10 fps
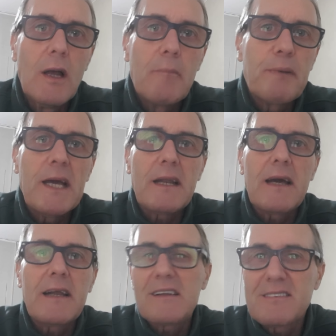per
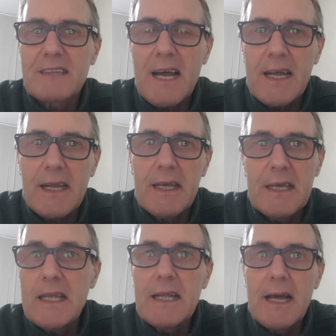restare
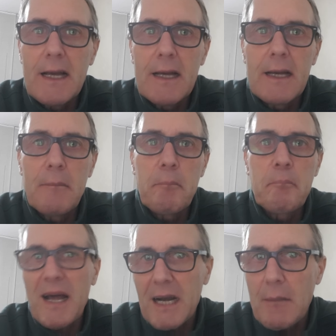in eh,
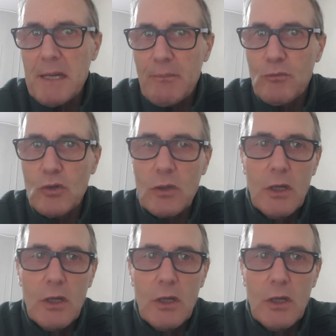Parlamento.